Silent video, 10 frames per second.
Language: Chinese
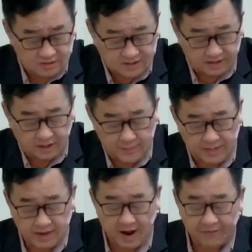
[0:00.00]
经里面
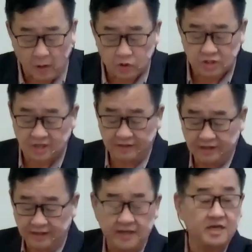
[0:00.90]
看到神
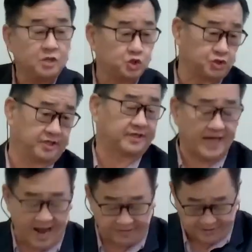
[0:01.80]
医治的
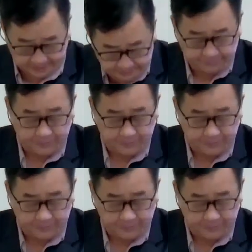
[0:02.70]
大能，